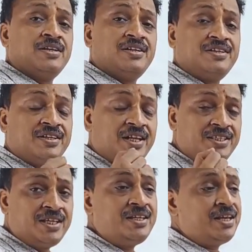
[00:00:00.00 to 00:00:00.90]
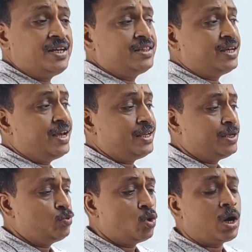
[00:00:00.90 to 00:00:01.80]
रीज़न ये रहता है
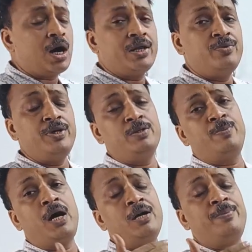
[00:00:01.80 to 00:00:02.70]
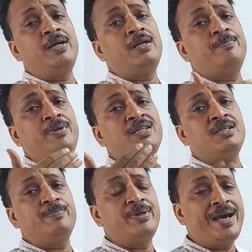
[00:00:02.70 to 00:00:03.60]
कि वो ऑलवेज बार बार अपने
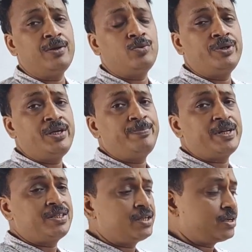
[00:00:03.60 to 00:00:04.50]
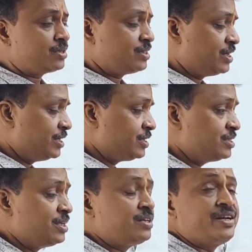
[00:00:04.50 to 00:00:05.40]
सप्लायर को ये प्रेशर करते हैं कि
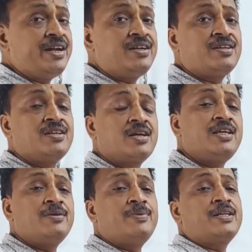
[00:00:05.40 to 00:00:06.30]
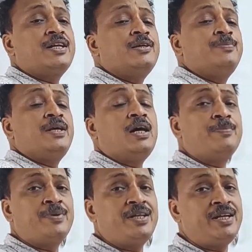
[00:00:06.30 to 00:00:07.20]
सर रेट गिर गई है मार्केट में
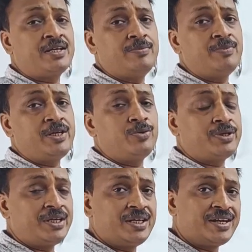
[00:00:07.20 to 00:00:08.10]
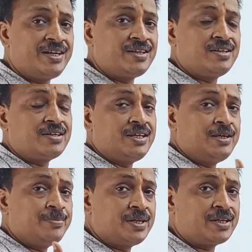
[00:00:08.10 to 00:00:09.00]
आपकी रेट कम नहीं हो रही है रेट गिर गई
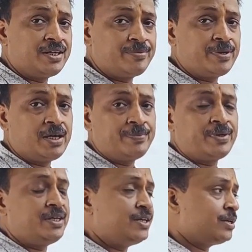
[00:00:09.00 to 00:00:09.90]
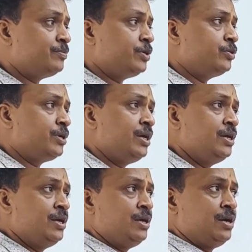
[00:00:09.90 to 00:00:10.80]
है मार्केट में आपकी रेट कम नहीं हो रही है
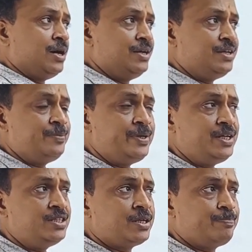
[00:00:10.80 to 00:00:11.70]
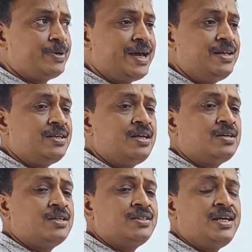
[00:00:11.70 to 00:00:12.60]
अल्टीमेटली सप्लायर क्या
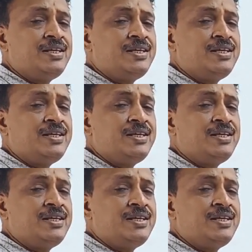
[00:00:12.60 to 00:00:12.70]
करता